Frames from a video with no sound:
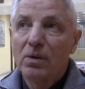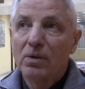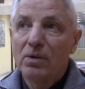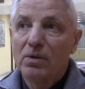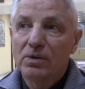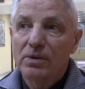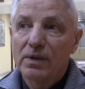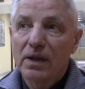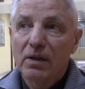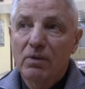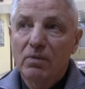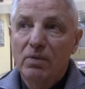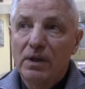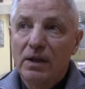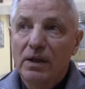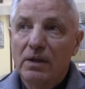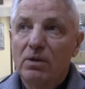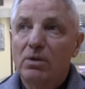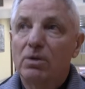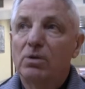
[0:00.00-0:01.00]
Oltre a
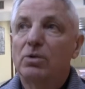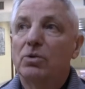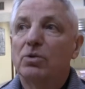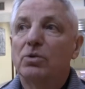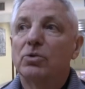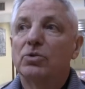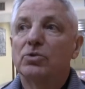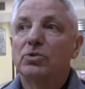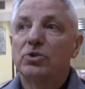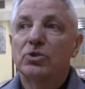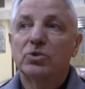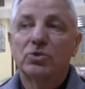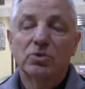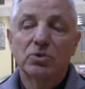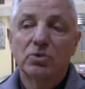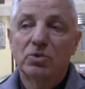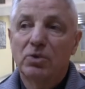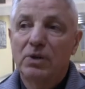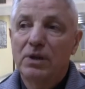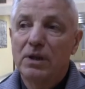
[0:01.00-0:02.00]
quello ci
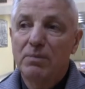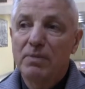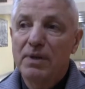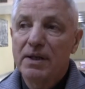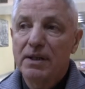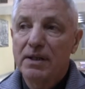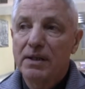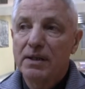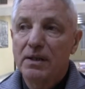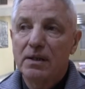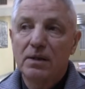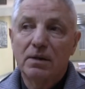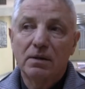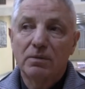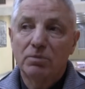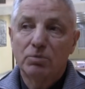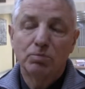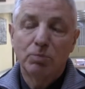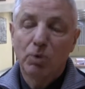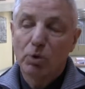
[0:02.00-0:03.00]
sono
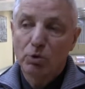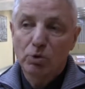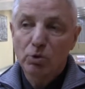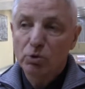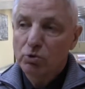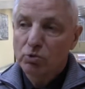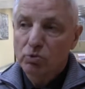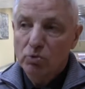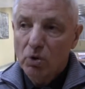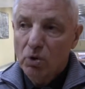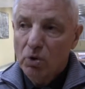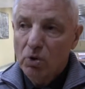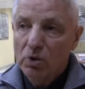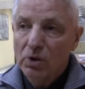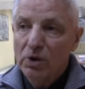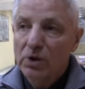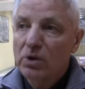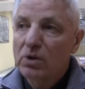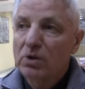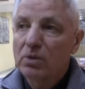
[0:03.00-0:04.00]
elementi molto
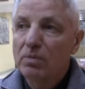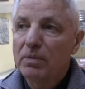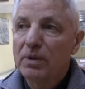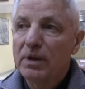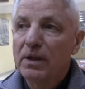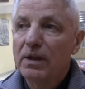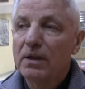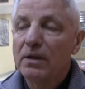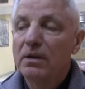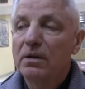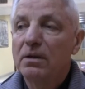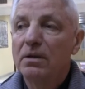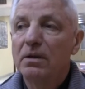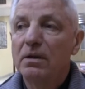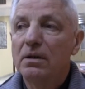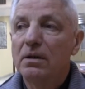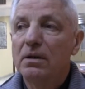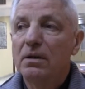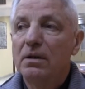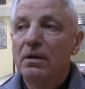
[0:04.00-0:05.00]
suoi come
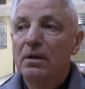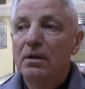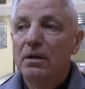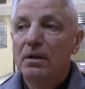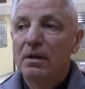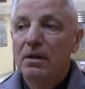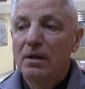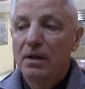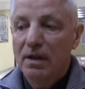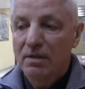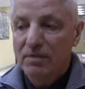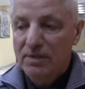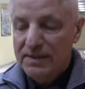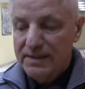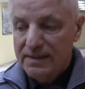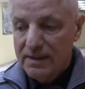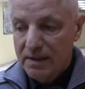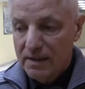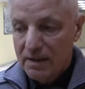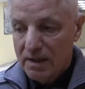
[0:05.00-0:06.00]
la
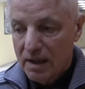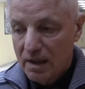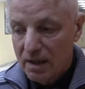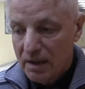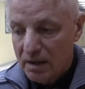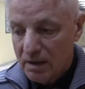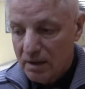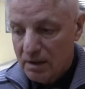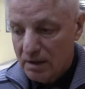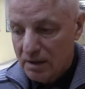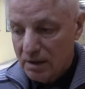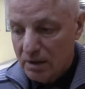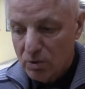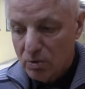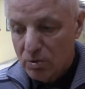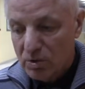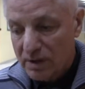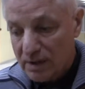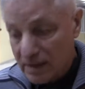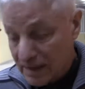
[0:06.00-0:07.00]
vicenda, educa-